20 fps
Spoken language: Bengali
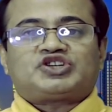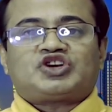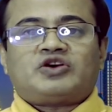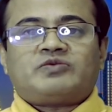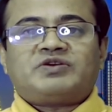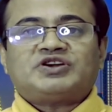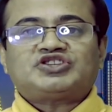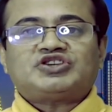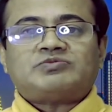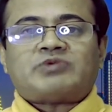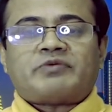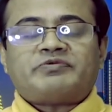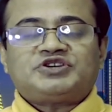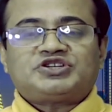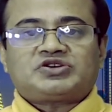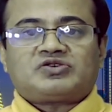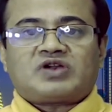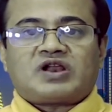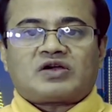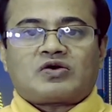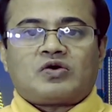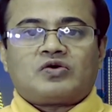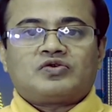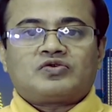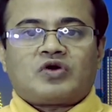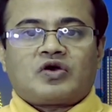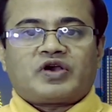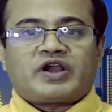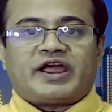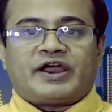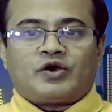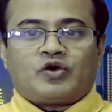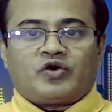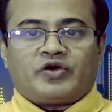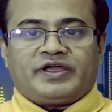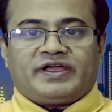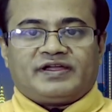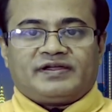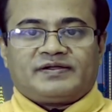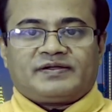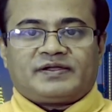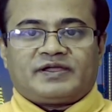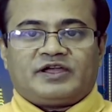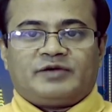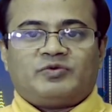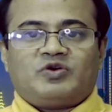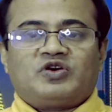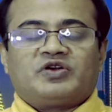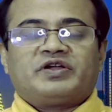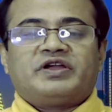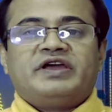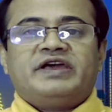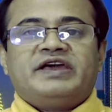সভা সমাবেশ করা কখনো অন্যায় নয় এবং